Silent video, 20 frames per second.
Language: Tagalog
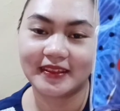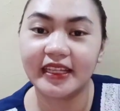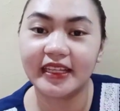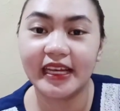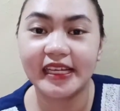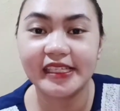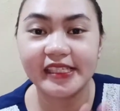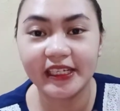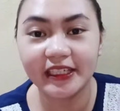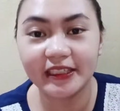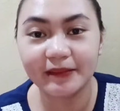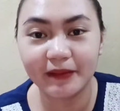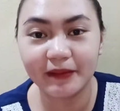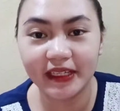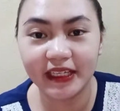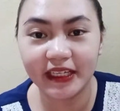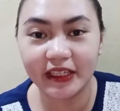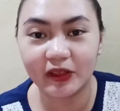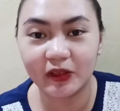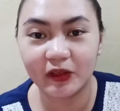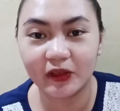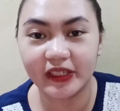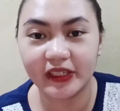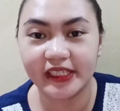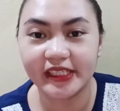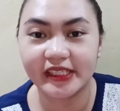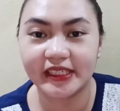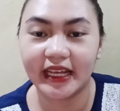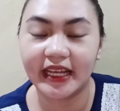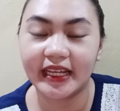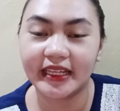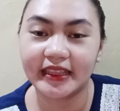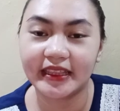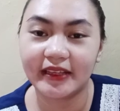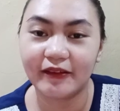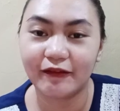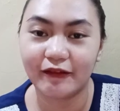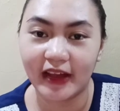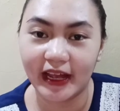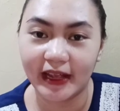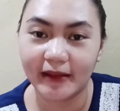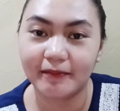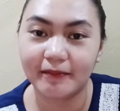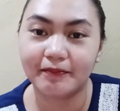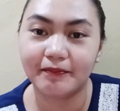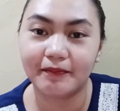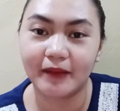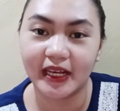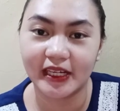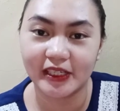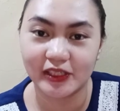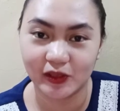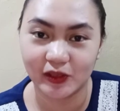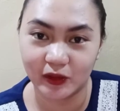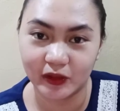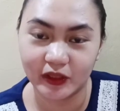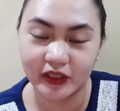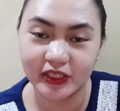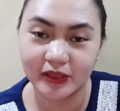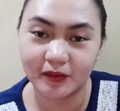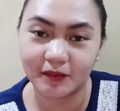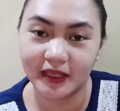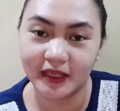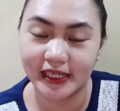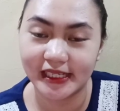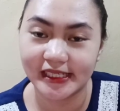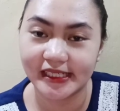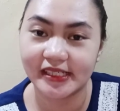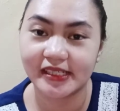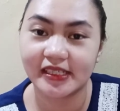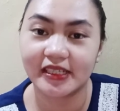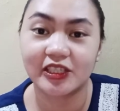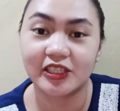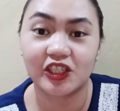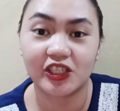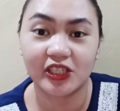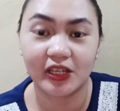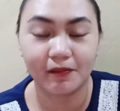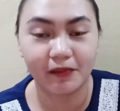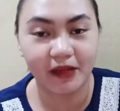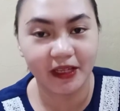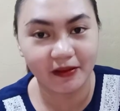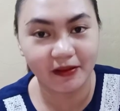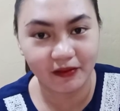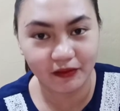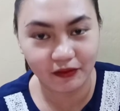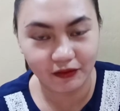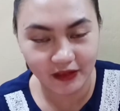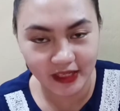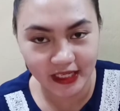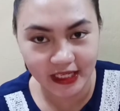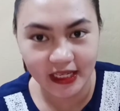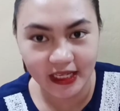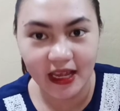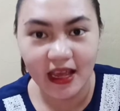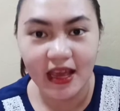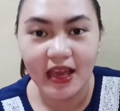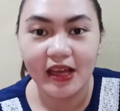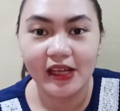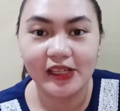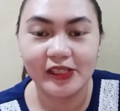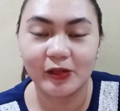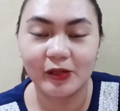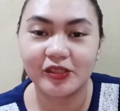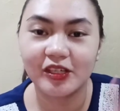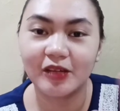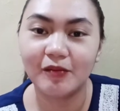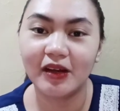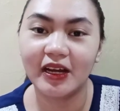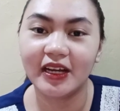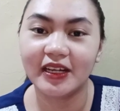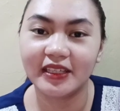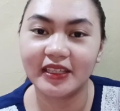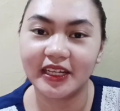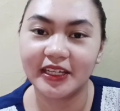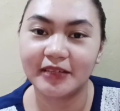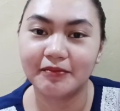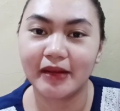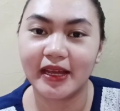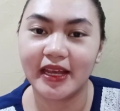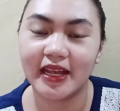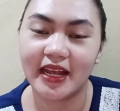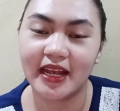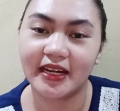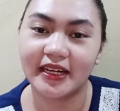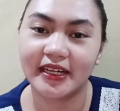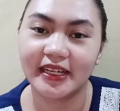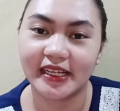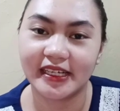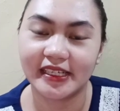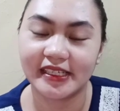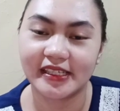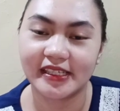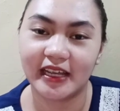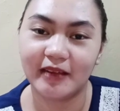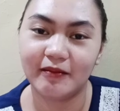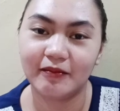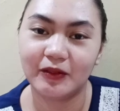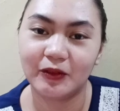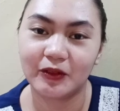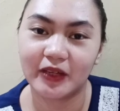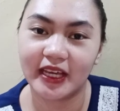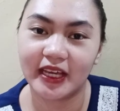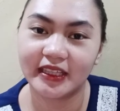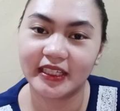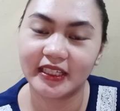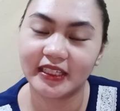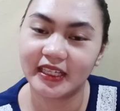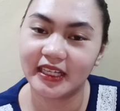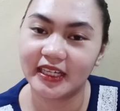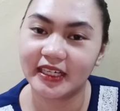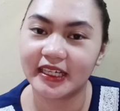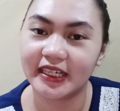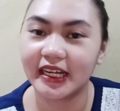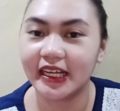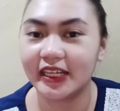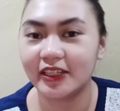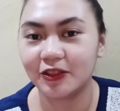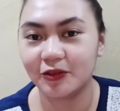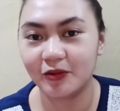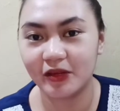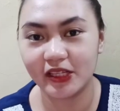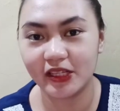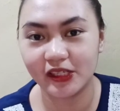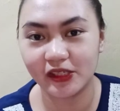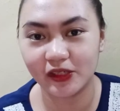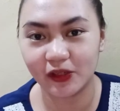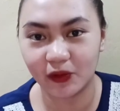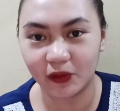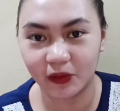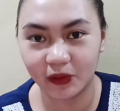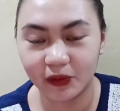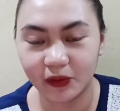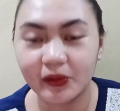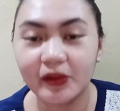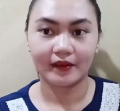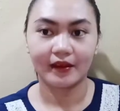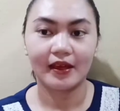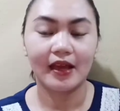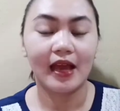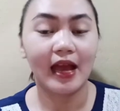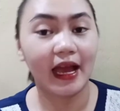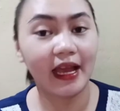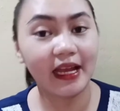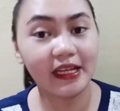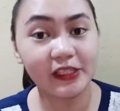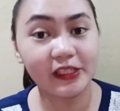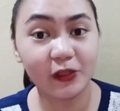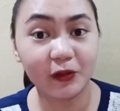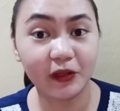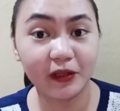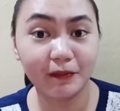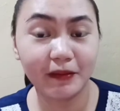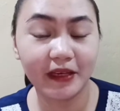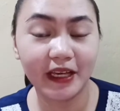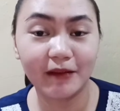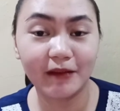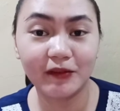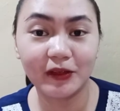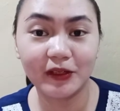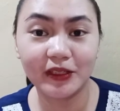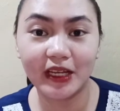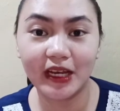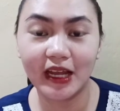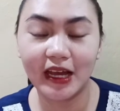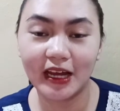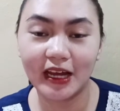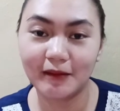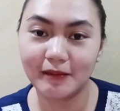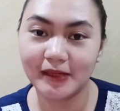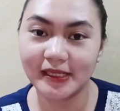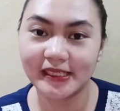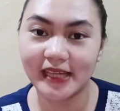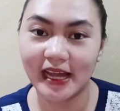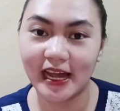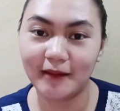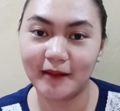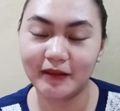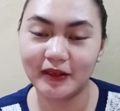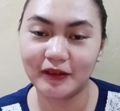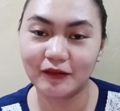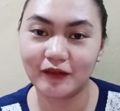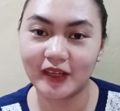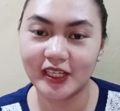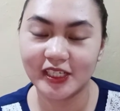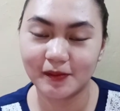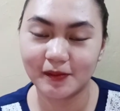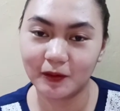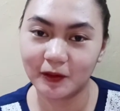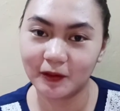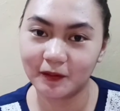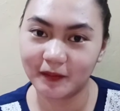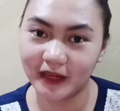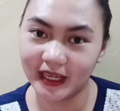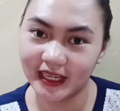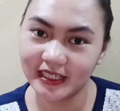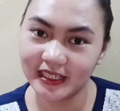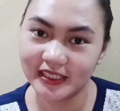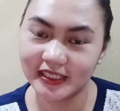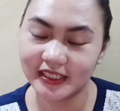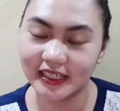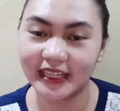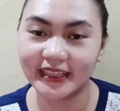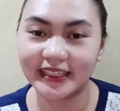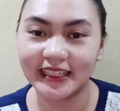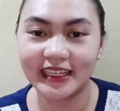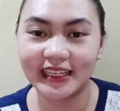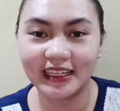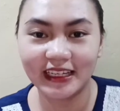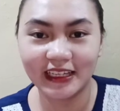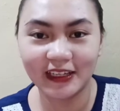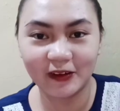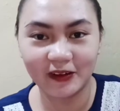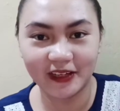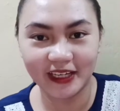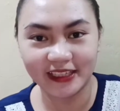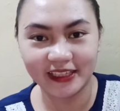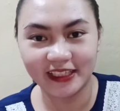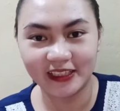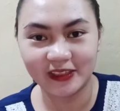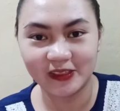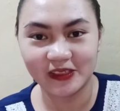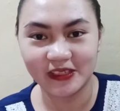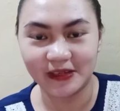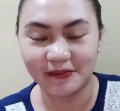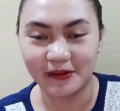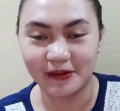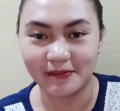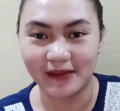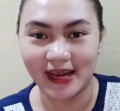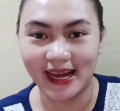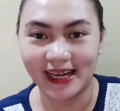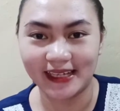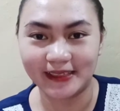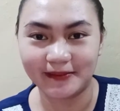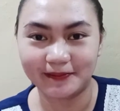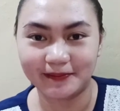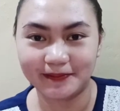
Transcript: SRP nito is 85 pesos plus shipping fee. So, sa mga nearby areas, I'm located here in Queens Row. Ayan, so i-PM nyo na lang kami sa aming Facebook page at ililink ko yan dito sa baba.